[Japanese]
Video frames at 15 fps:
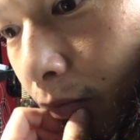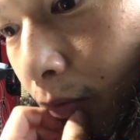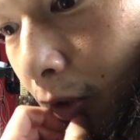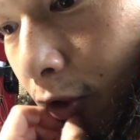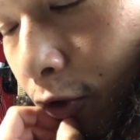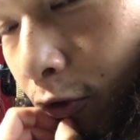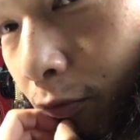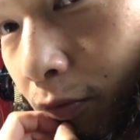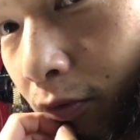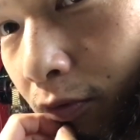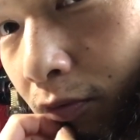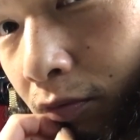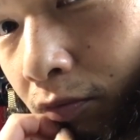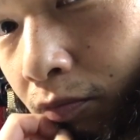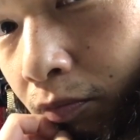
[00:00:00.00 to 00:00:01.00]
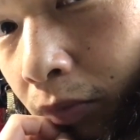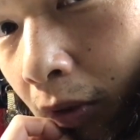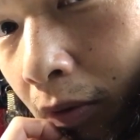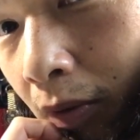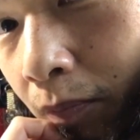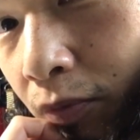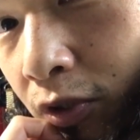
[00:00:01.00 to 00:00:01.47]
まあ、十分
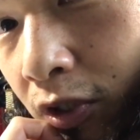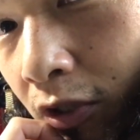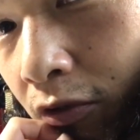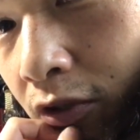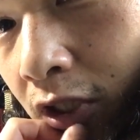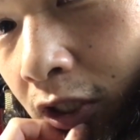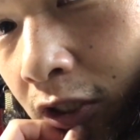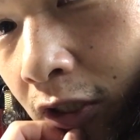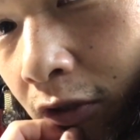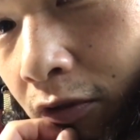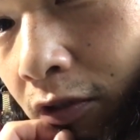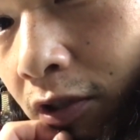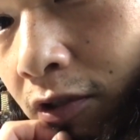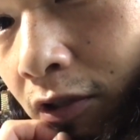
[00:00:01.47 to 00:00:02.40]
パワーアップしてるっちゃしてるんで